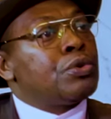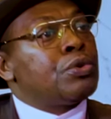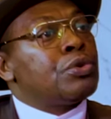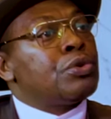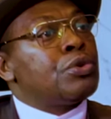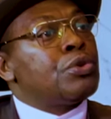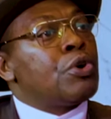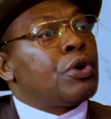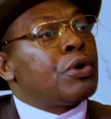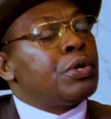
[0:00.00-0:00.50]

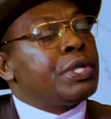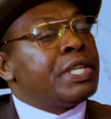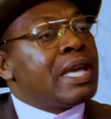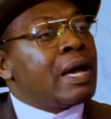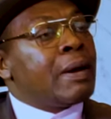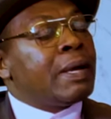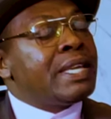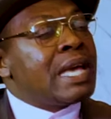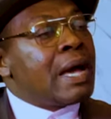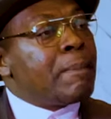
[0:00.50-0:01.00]
ne
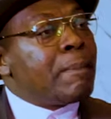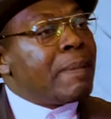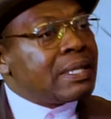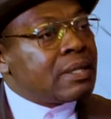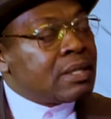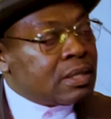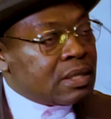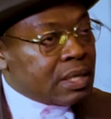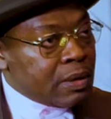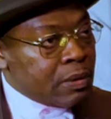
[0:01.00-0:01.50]
il n'y a, a, pas
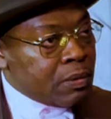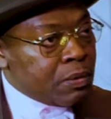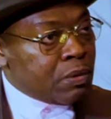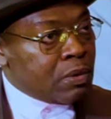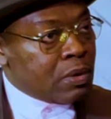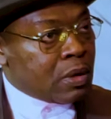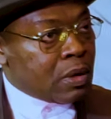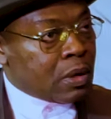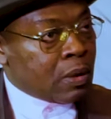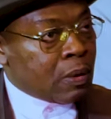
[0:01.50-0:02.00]
de
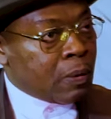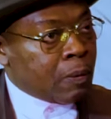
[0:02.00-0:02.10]
cellules.